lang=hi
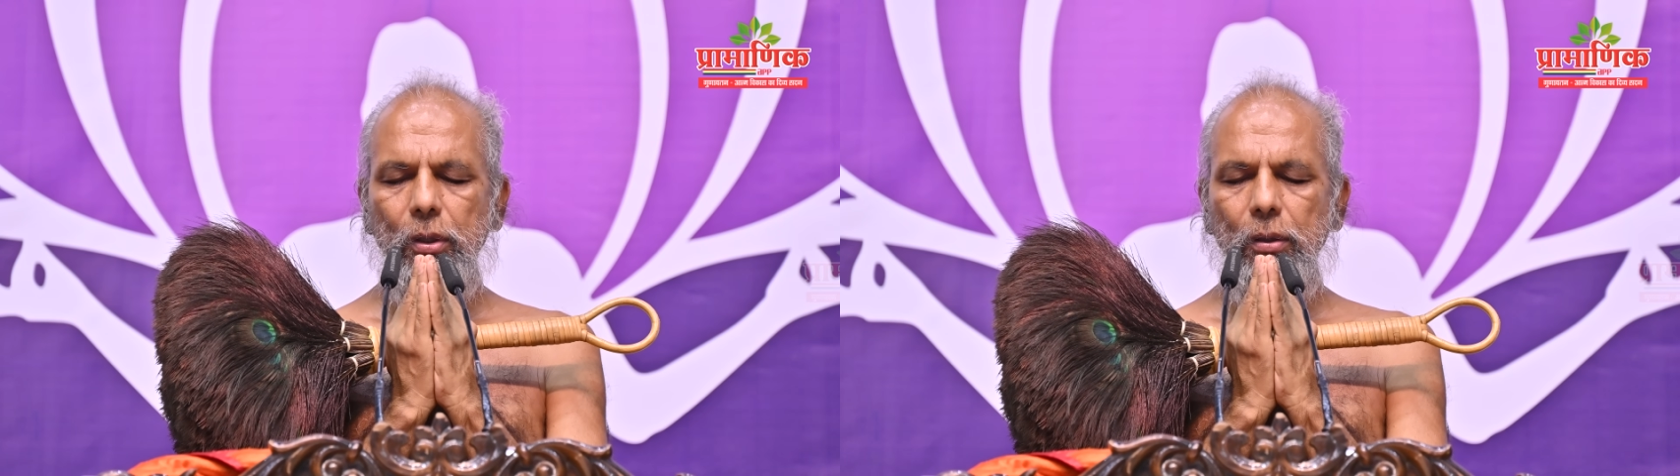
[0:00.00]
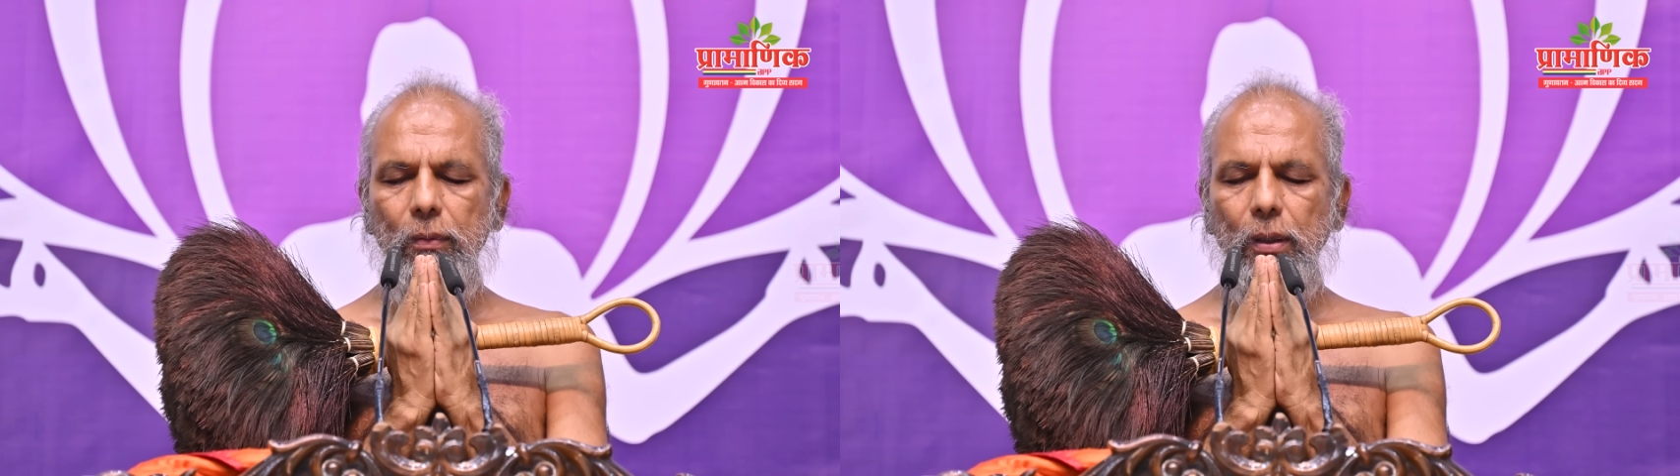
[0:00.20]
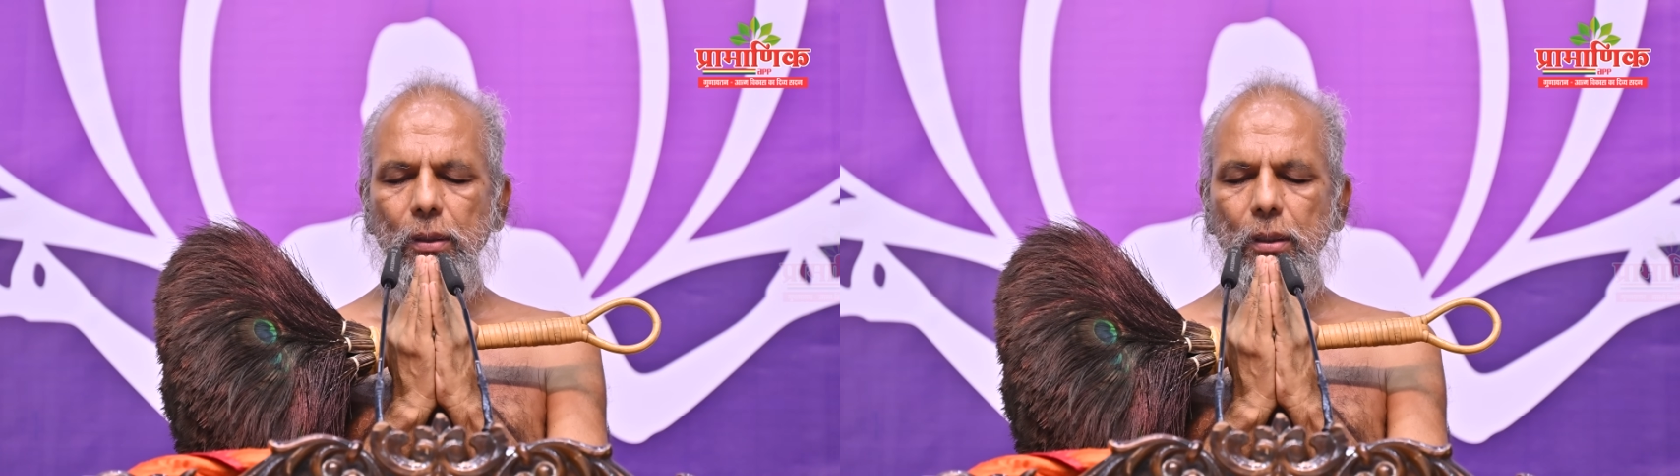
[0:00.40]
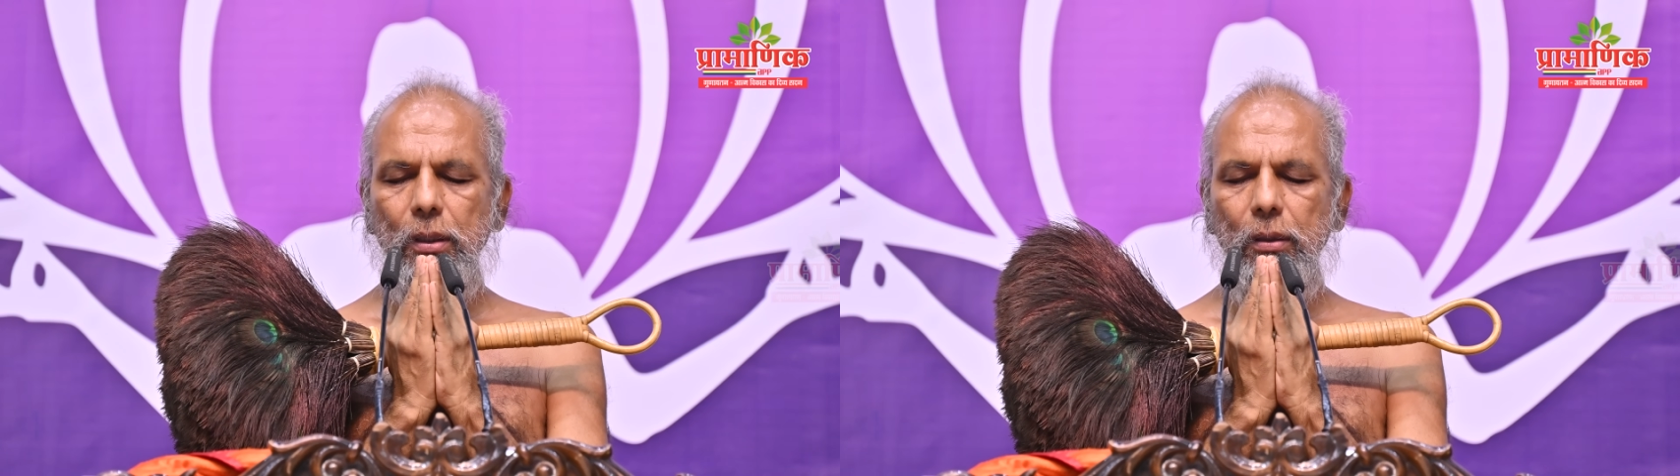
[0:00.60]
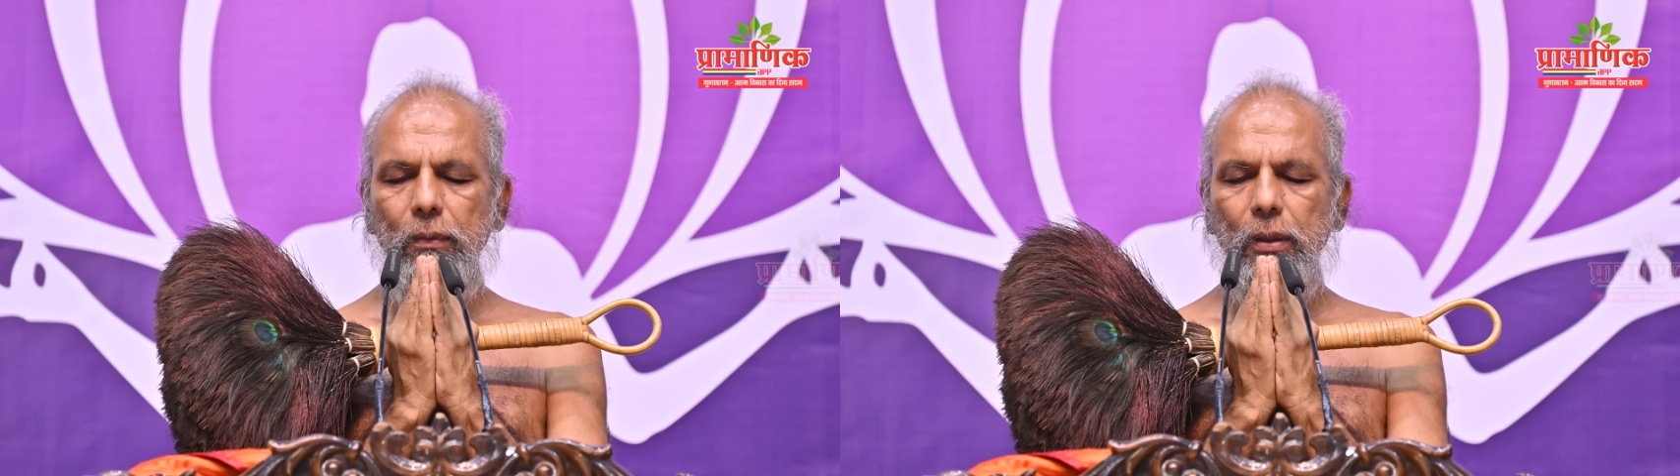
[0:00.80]

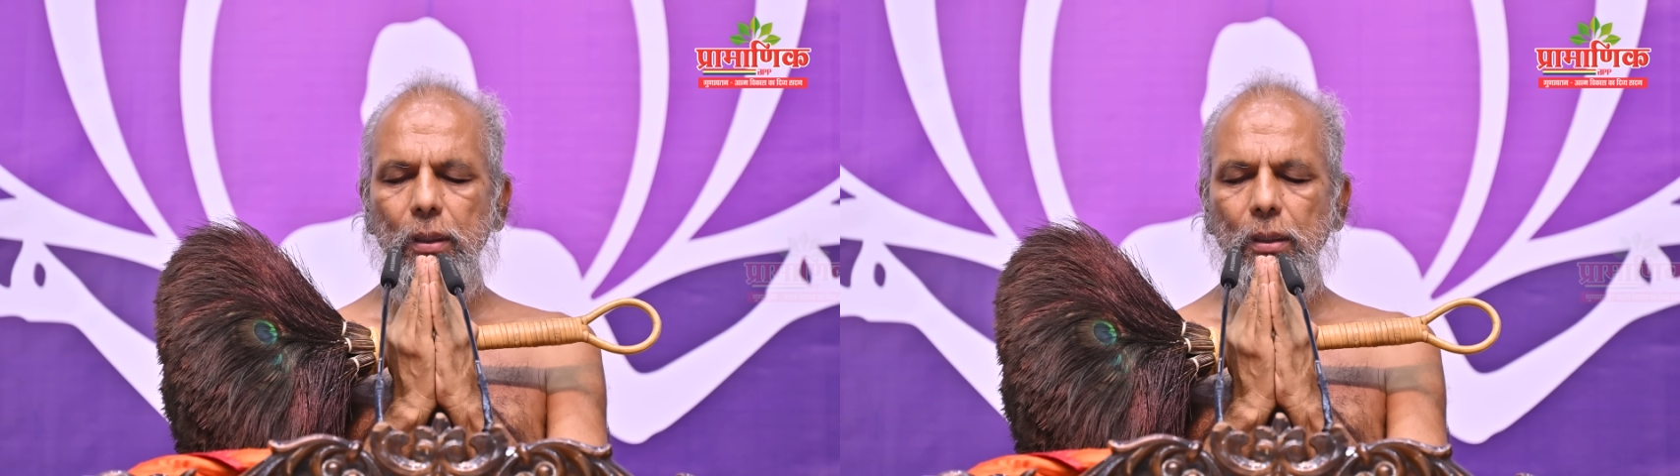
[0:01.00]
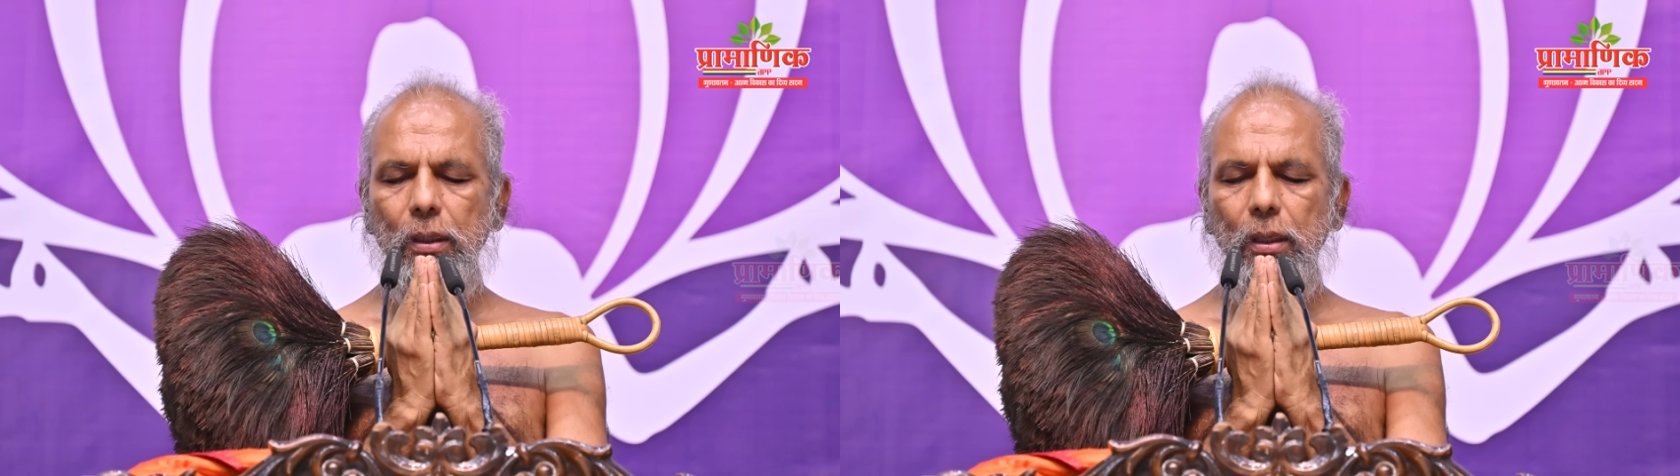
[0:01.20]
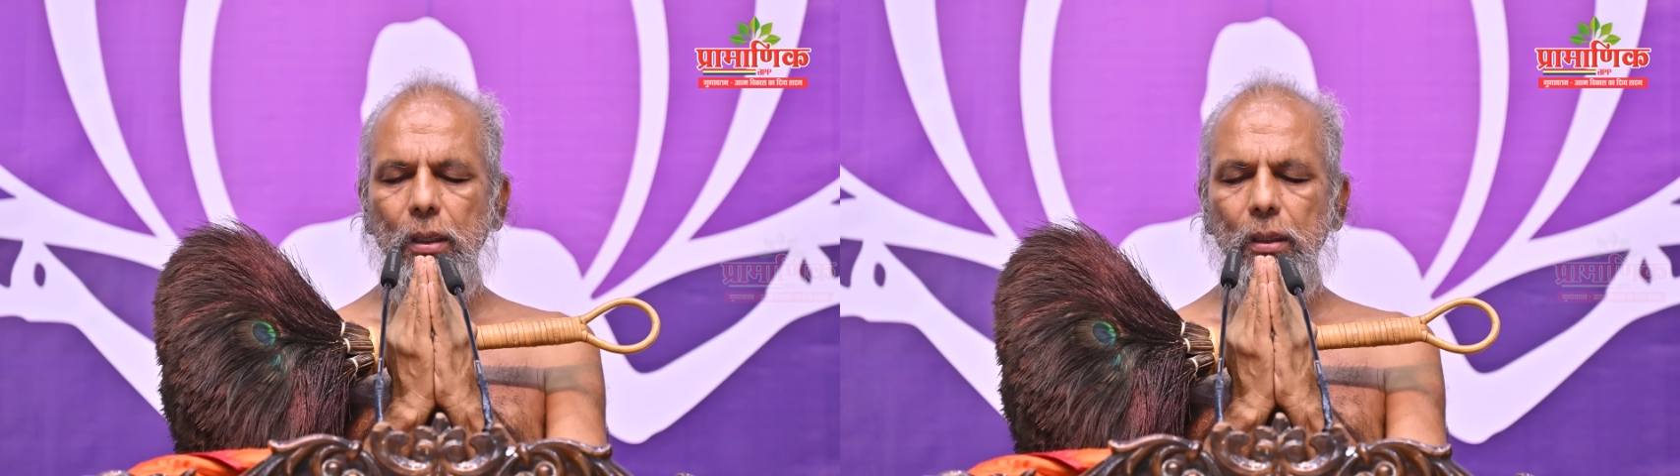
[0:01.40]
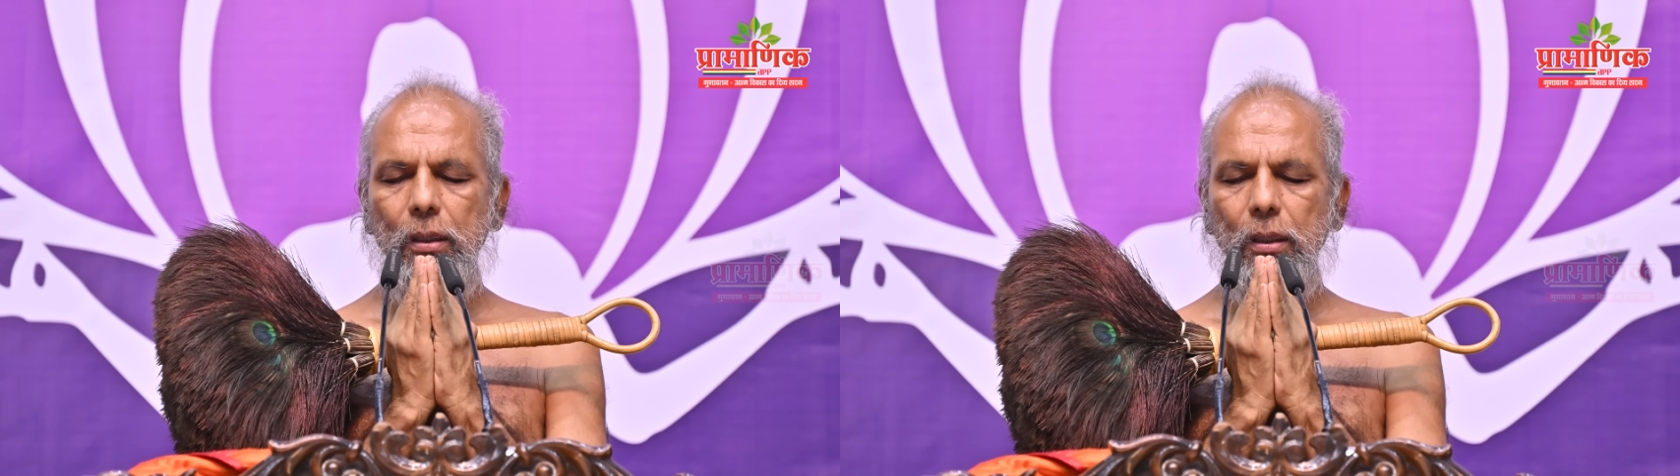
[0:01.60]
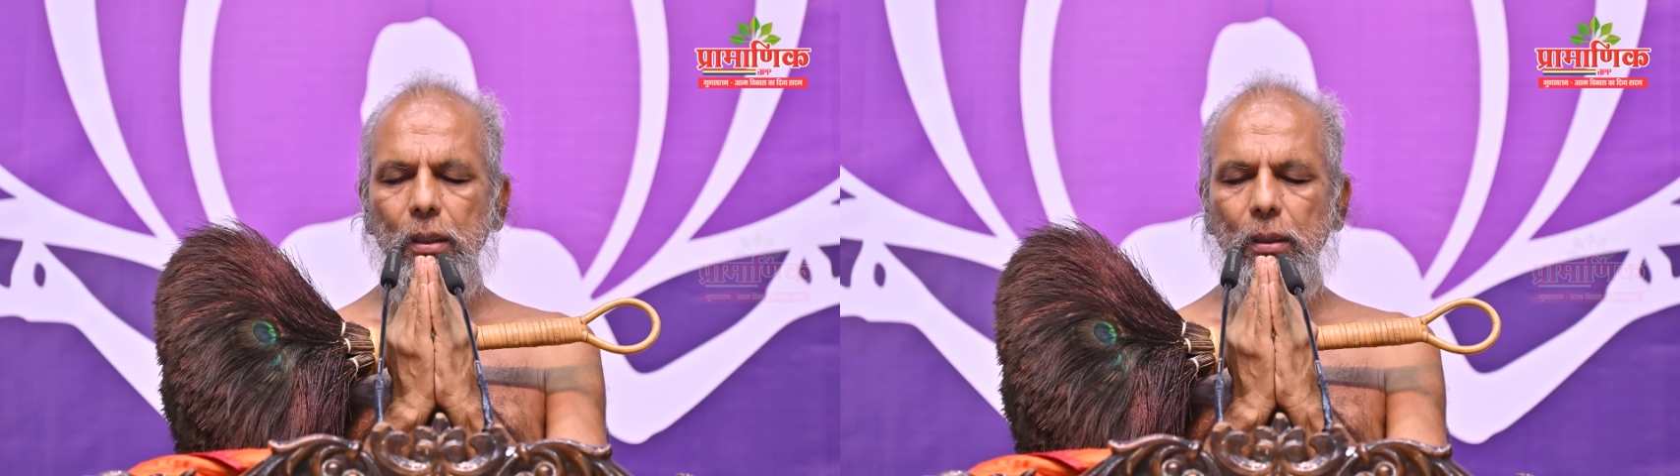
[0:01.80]
देवादिदेव एक हजार आठ
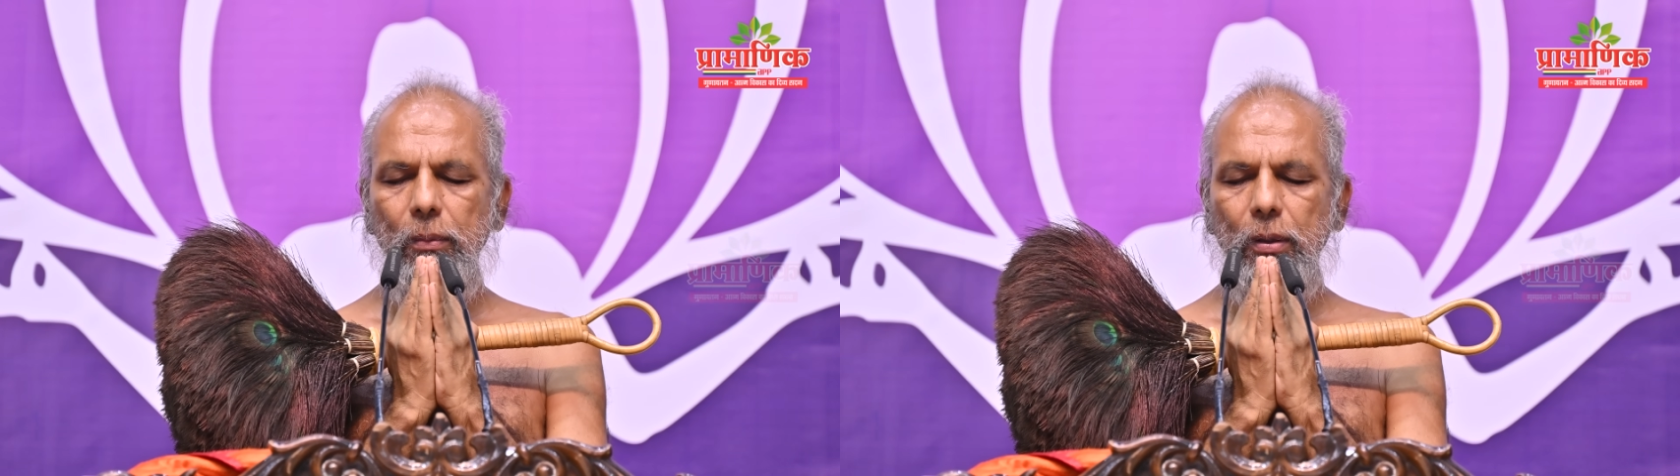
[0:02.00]
श्री